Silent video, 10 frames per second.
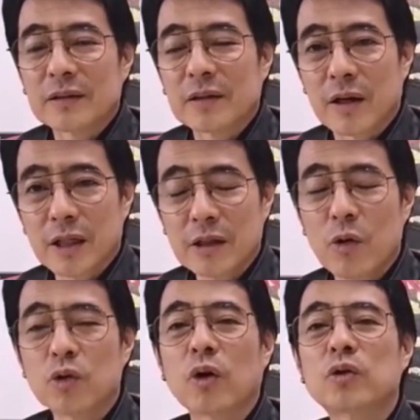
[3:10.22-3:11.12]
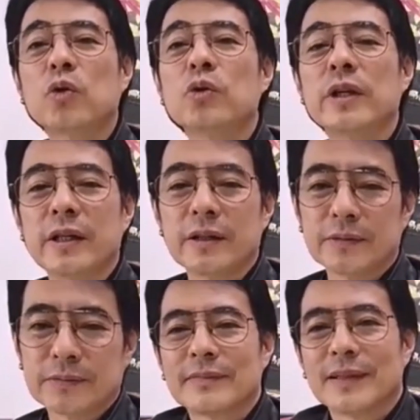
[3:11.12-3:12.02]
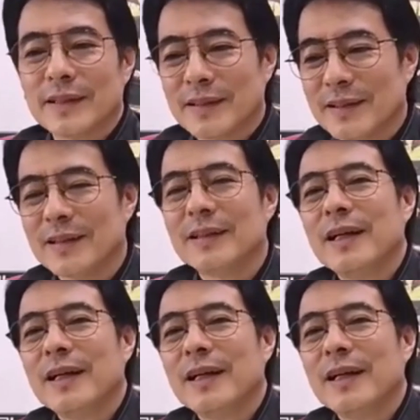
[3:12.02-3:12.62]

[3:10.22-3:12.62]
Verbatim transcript: ก็คือคู่ต่อสู้อยู่ดีเออ